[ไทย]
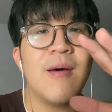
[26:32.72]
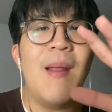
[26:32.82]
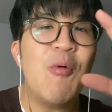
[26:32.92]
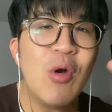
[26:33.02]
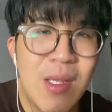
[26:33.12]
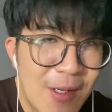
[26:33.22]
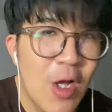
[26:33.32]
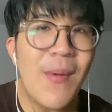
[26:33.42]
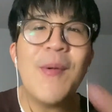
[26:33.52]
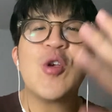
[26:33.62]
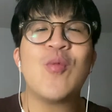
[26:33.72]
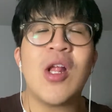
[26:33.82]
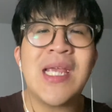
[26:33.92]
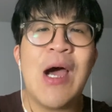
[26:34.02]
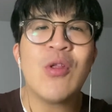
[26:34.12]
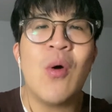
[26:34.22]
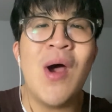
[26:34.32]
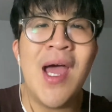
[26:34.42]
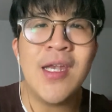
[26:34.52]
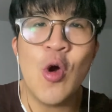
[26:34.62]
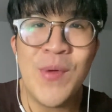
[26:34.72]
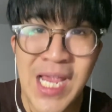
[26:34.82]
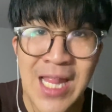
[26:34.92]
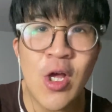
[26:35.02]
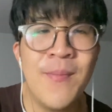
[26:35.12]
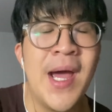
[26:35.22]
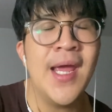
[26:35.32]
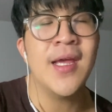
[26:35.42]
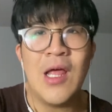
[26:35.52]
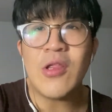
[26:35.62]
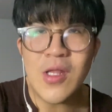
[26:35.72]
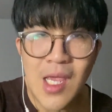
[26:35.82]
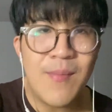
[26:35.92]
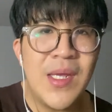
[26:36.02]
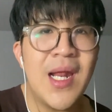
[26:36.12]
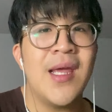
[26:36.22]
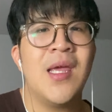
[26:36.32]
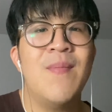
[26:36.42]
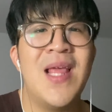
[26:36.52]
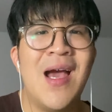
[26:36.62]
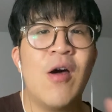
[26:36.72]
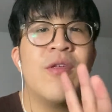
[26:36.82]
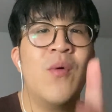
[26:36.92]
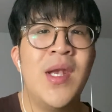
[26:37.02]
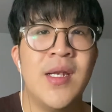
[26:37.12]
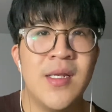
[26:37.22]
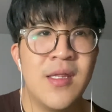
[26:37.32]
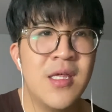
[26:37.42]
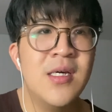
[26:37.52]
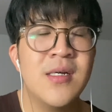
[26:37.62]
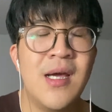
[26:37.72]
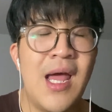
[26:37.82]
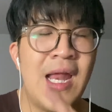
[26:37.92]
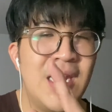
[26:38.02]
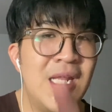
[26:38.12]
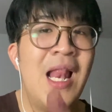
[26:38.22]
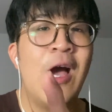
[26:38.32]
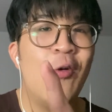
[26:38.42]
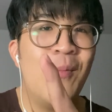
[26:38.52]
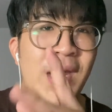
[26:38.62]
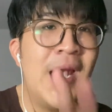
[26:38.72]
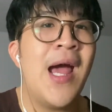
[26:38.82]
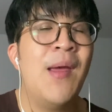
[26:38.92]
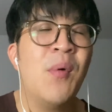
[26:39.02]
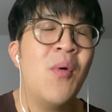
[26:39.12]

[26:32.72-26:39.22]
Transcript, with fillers: สำหรับพรุ่งนี้ไม่ต้องไปประชุมตอนเช้าแต่ว่าเดี๋ยวมีงานตอนบ่ายแล้วตอนเย็นมีถ่ายคลิปเรียกคอนเสิร์ตซึ่งอาทิตย์ที่แล้วไม่ได้ถ่ายเพ